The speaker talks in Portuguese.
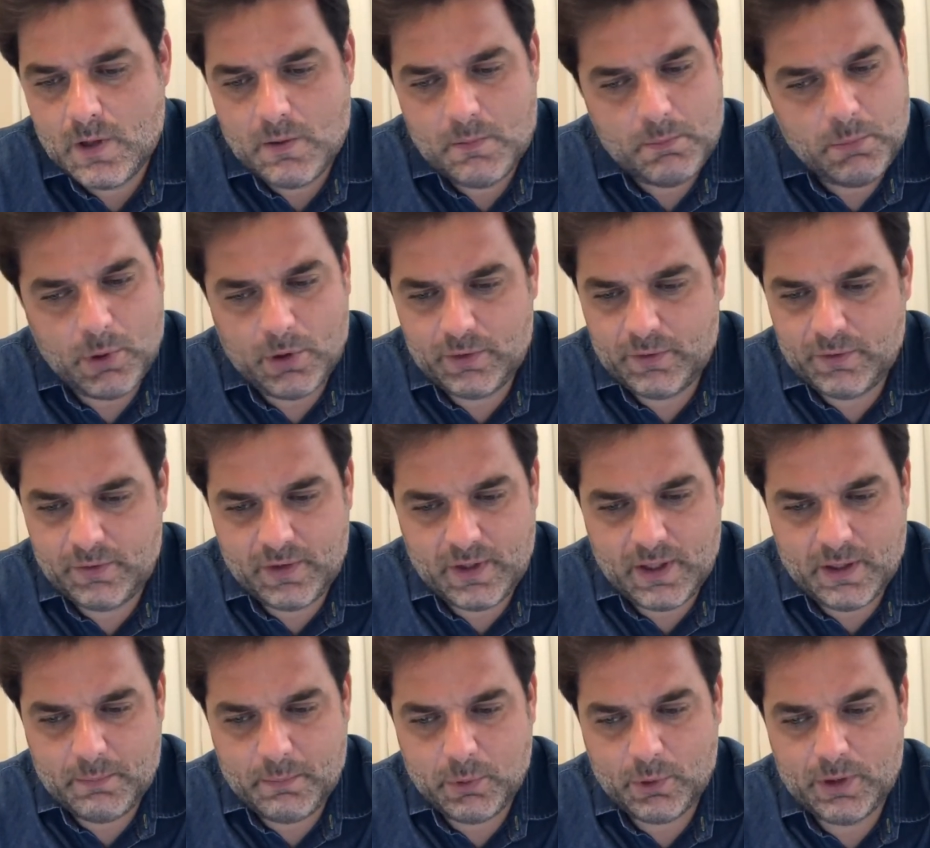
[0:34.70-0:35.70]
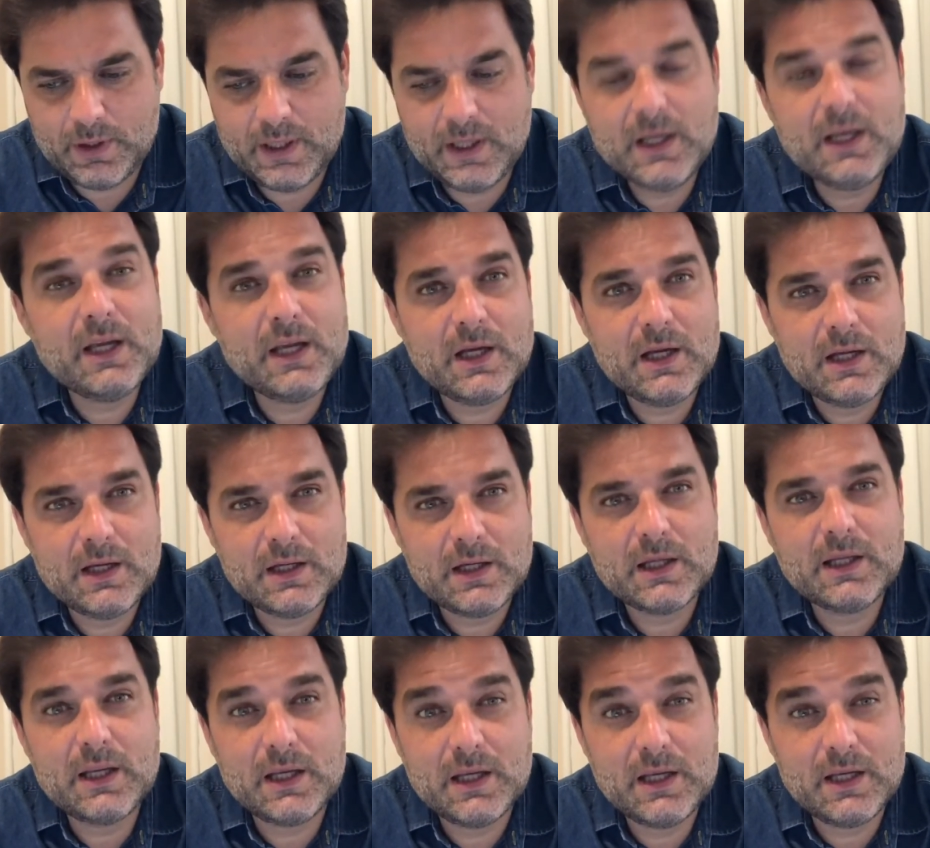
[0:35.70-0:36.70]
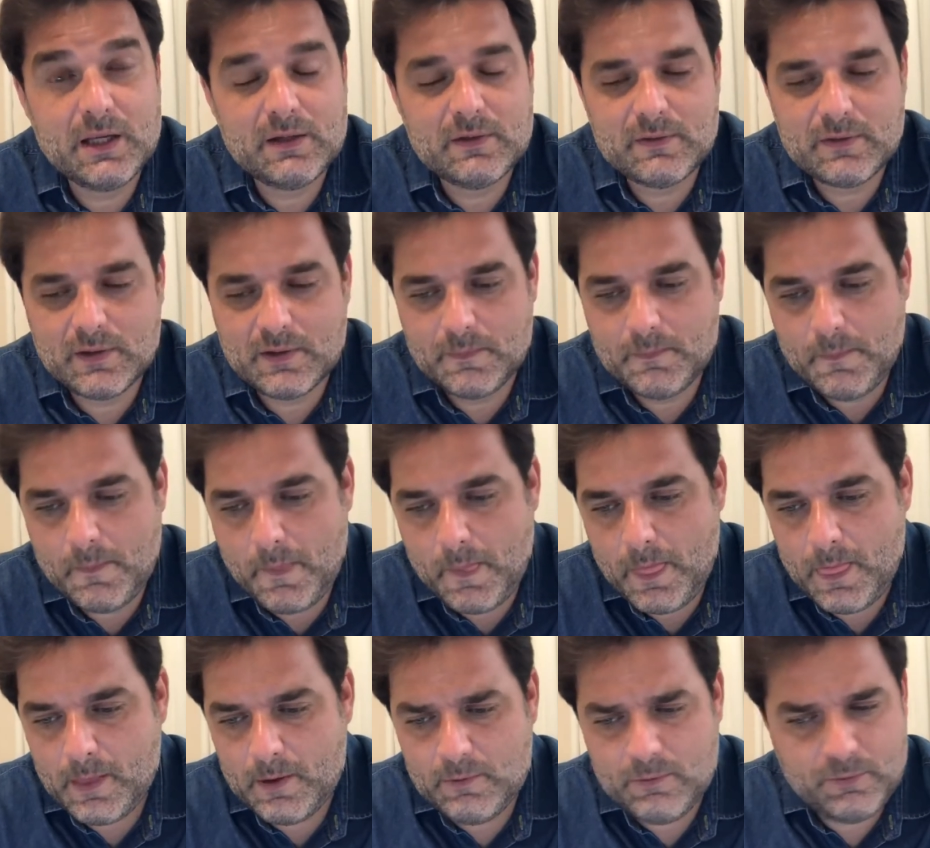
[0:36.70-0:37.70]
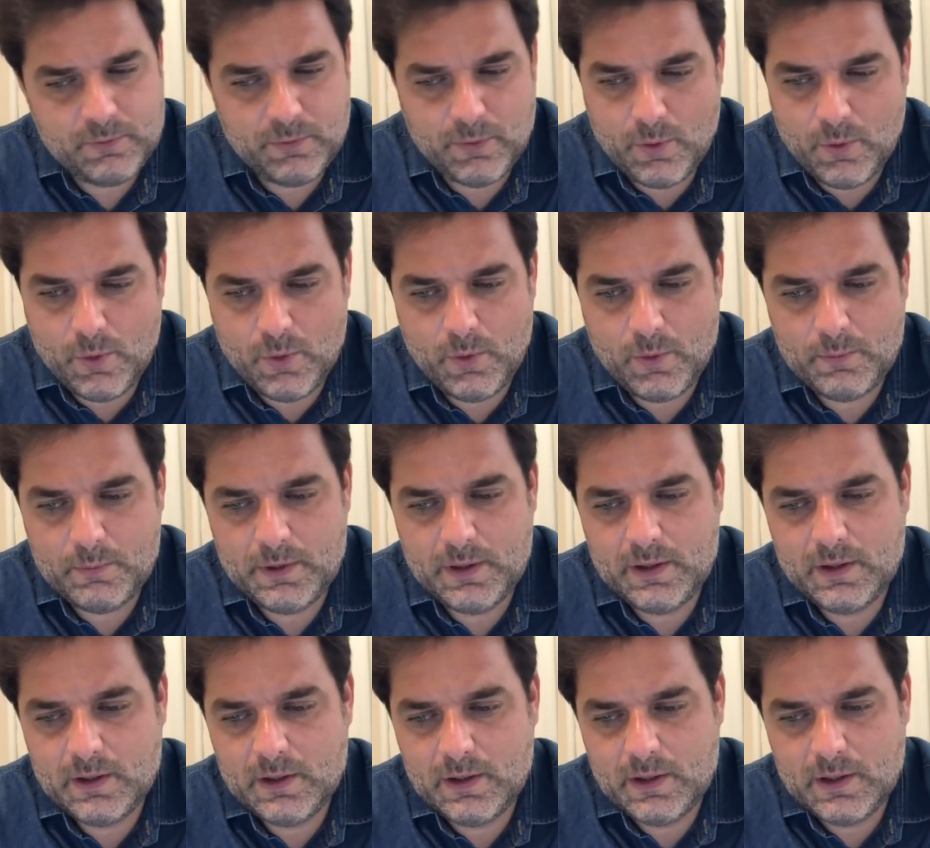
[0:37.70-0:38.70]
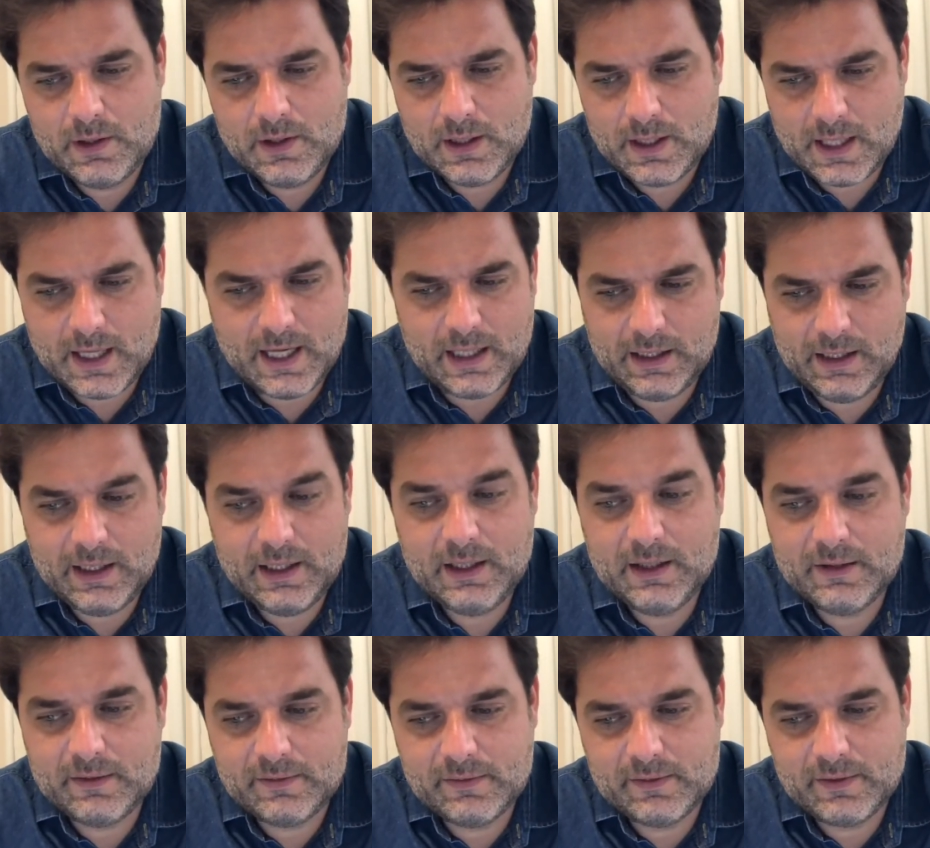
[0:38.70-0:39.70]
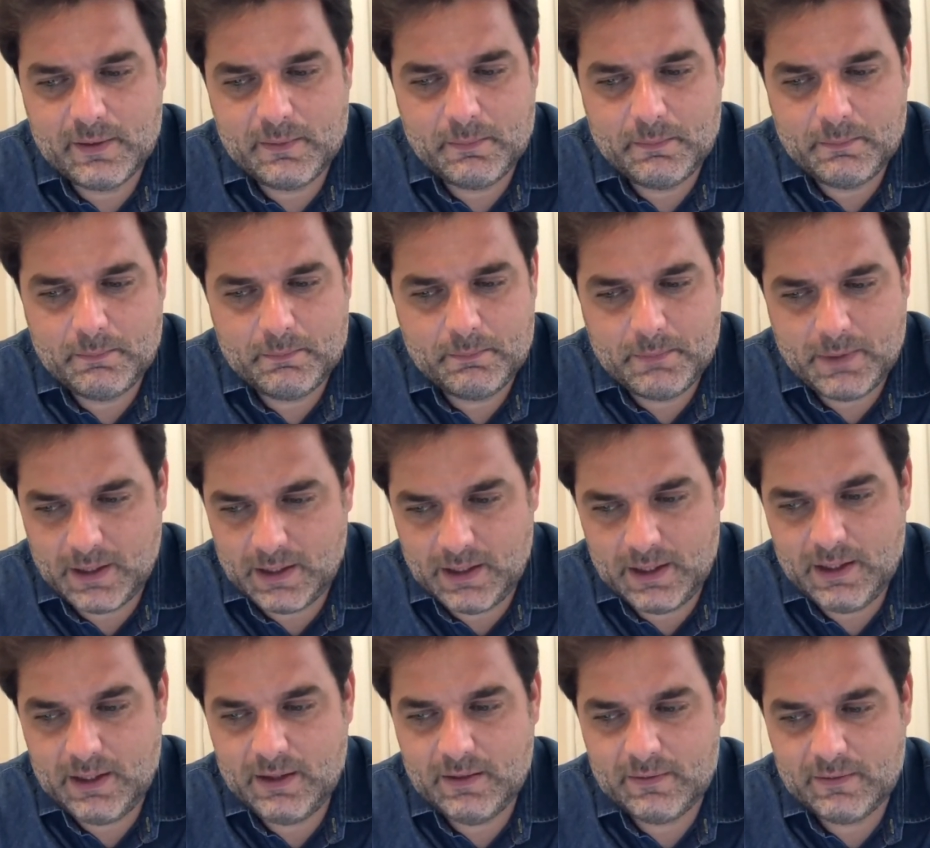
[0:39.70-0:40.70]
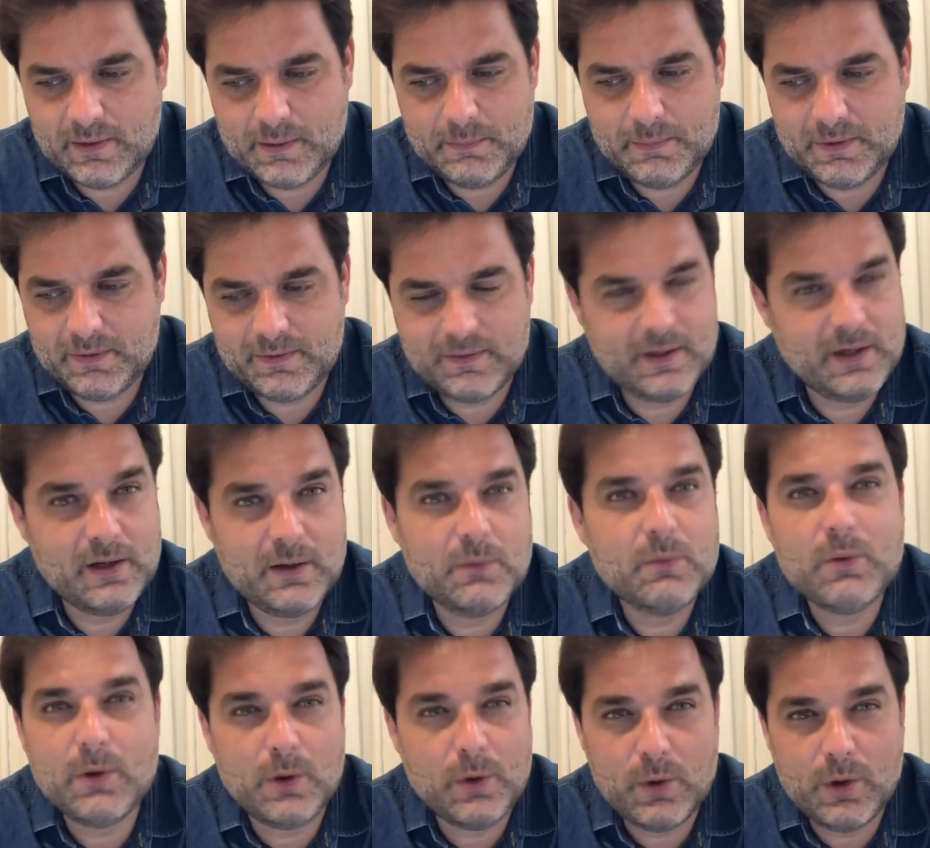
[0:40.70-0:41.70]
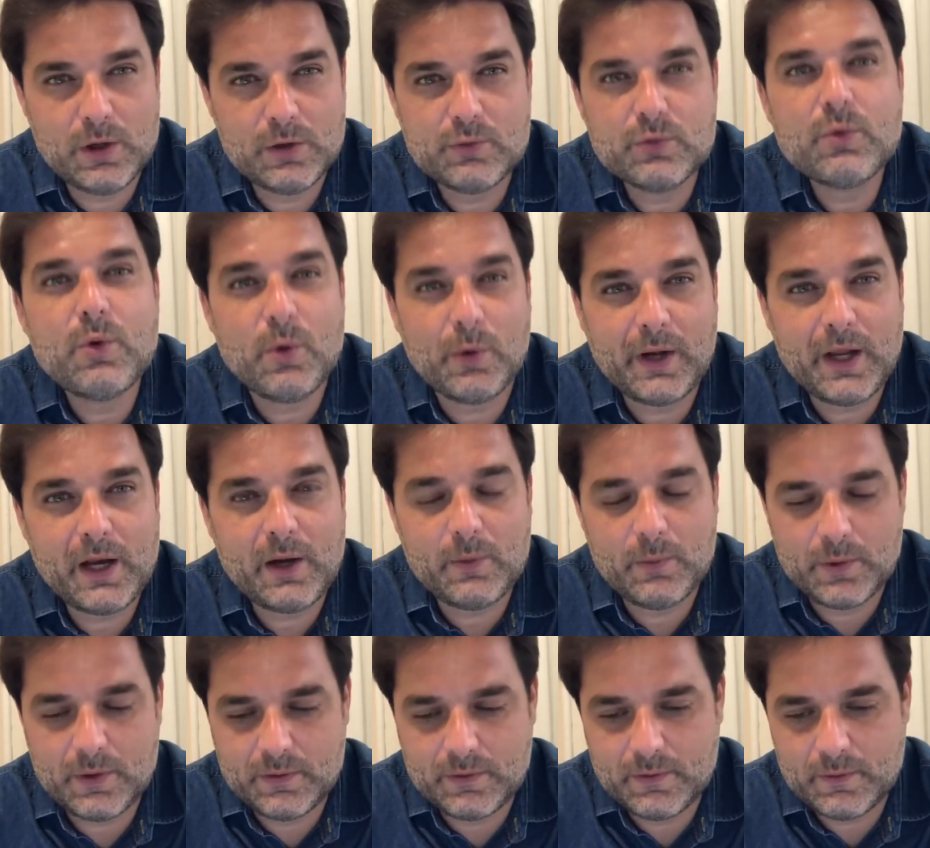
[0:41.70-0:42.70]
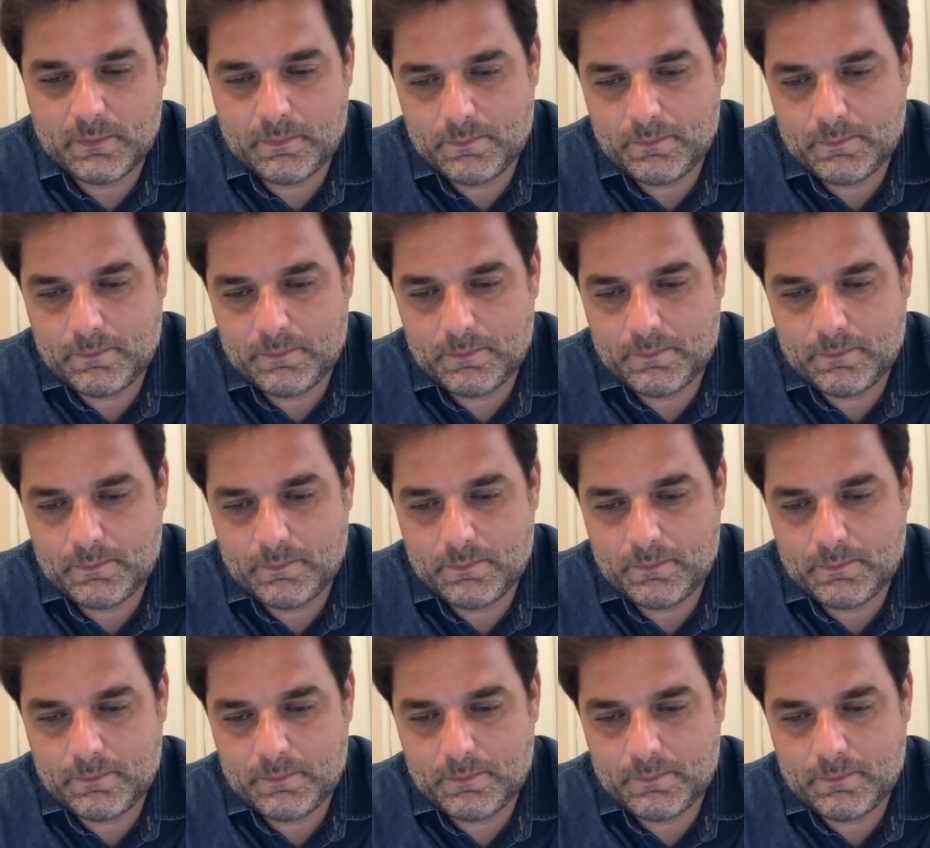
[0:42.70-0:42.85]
Pode ser poder, riqueza, fome, ganância, preguiça, ambição, ódio, qualquer coisa.